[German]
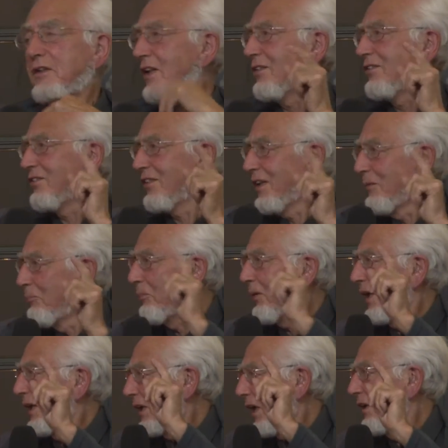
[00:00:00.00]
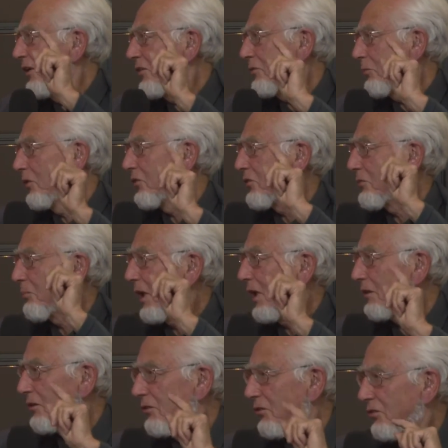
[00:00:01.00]
des Imperialismus
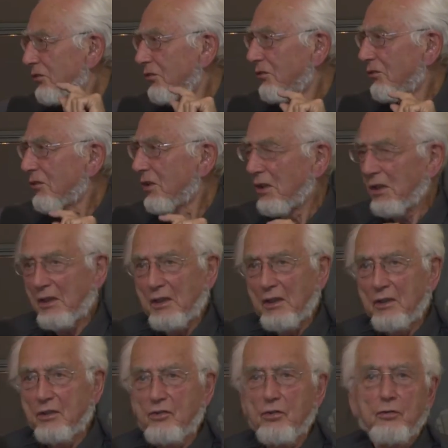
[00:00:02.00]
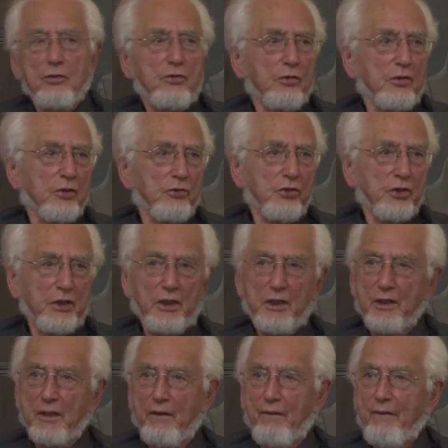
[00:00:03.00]
praktisch
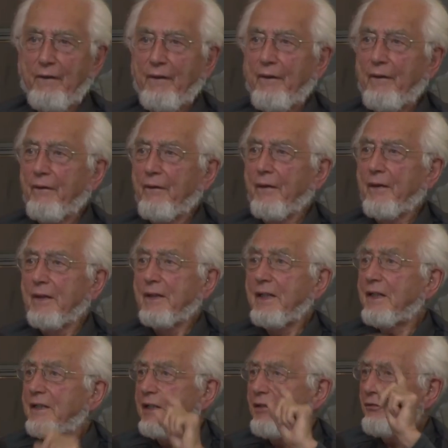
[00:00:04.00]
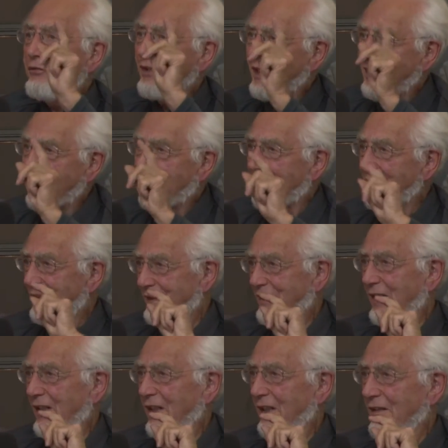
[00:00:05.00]
zuzugestehen. Nicht die
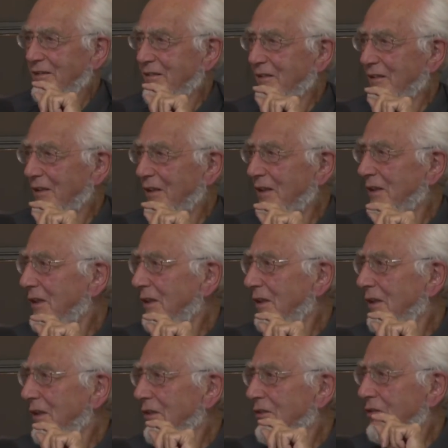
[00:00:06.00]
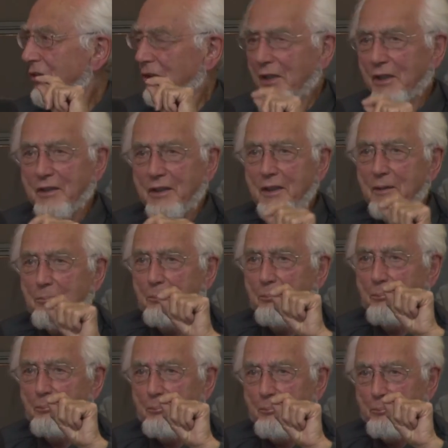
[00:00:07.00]
Friedlichkeit, sondern die
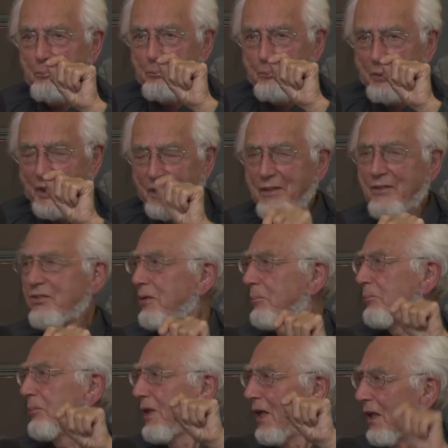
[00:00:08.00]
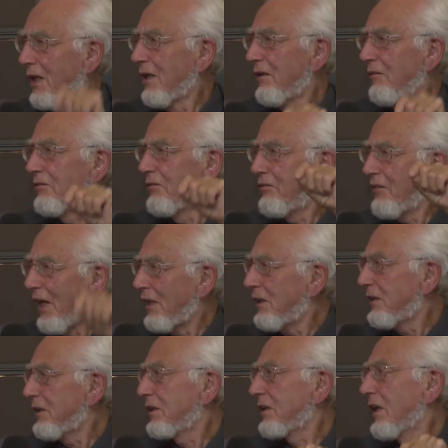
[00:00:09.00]
prinzipielle
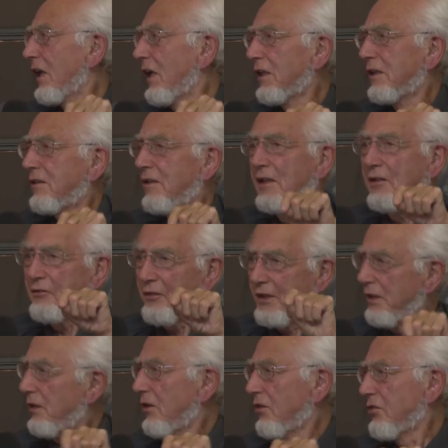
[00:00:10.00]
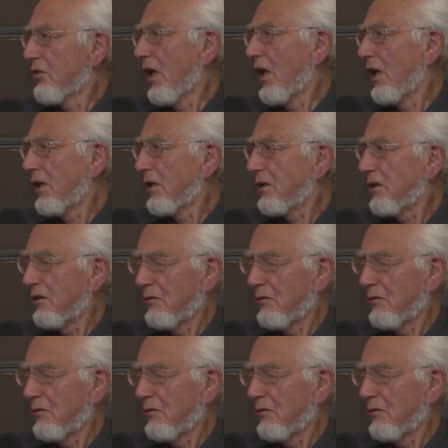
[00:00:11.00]
Fähigkeit, Frieden zu halten.